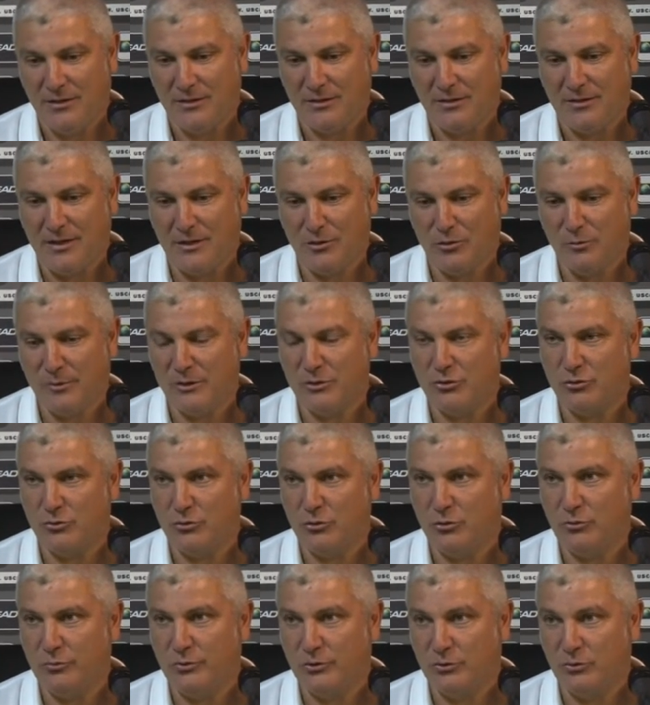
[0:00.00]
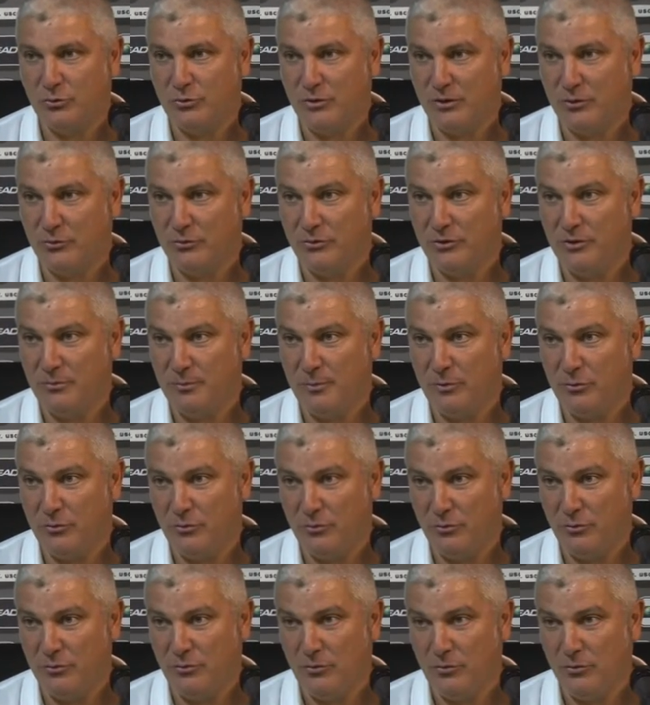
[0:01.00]
danno maggiore copertura con di
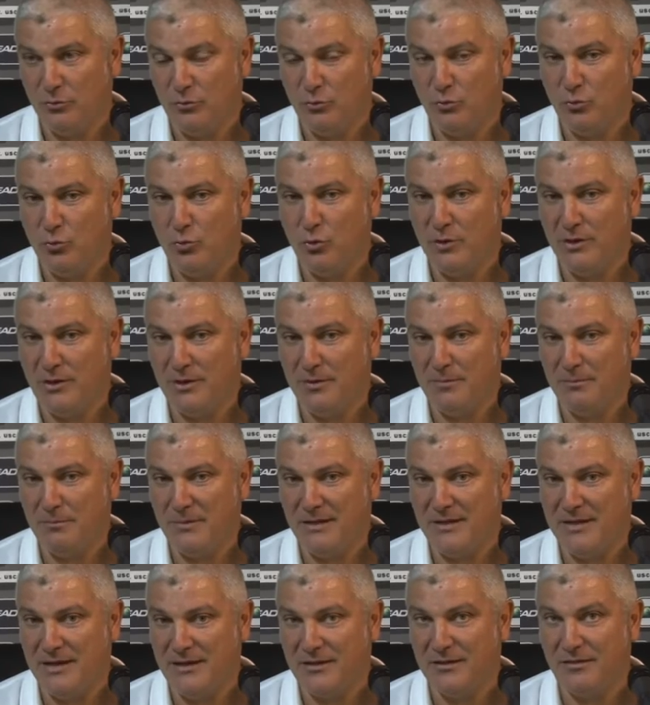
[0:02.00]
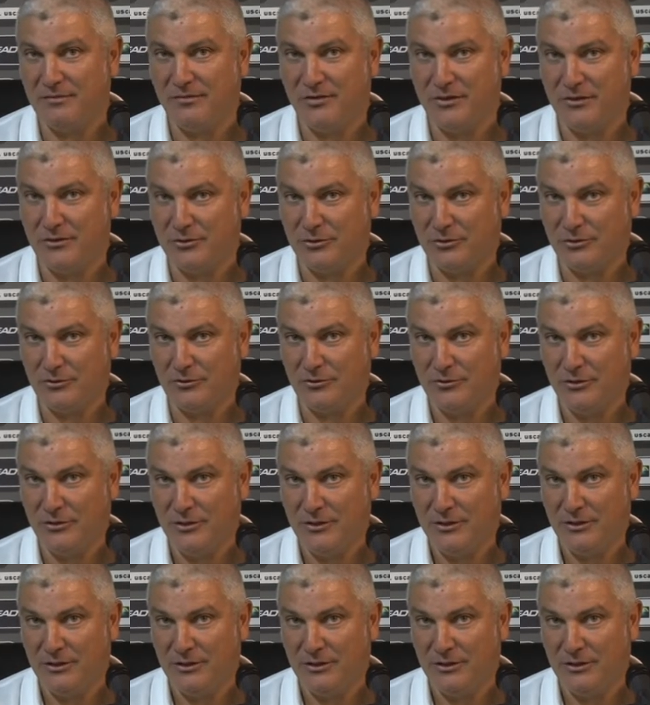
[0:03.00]
più due mediani di filtro